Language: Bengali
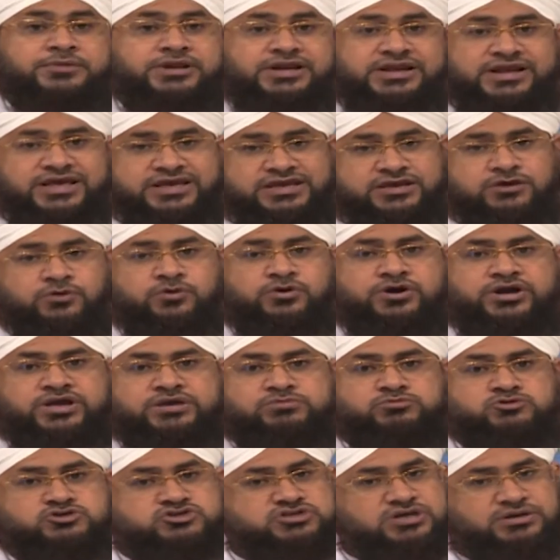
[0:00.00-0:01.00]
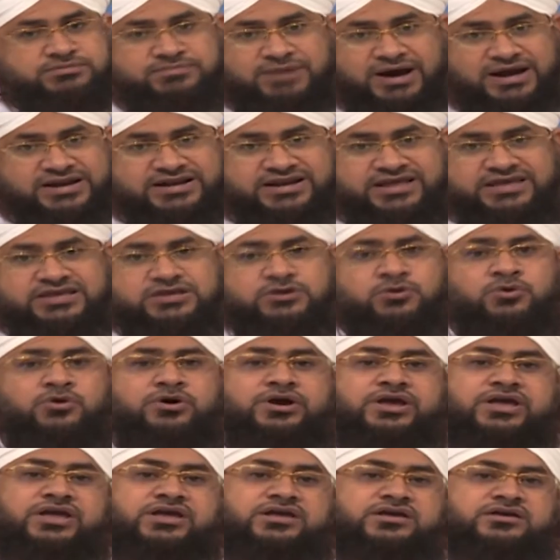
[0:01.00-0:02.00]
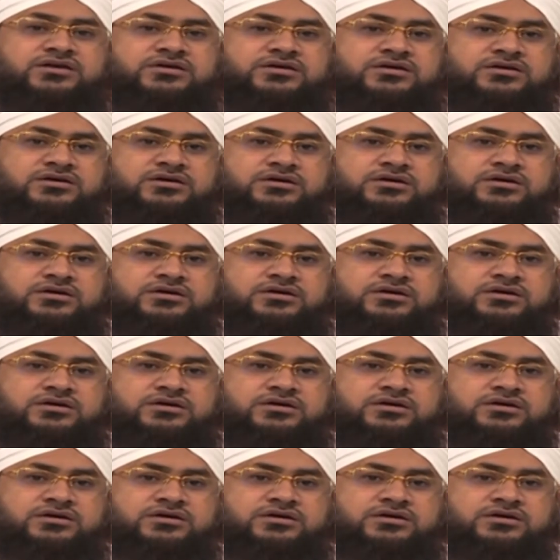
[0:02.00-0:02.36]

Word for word: মুমিন হবে না মুসলমান হবে না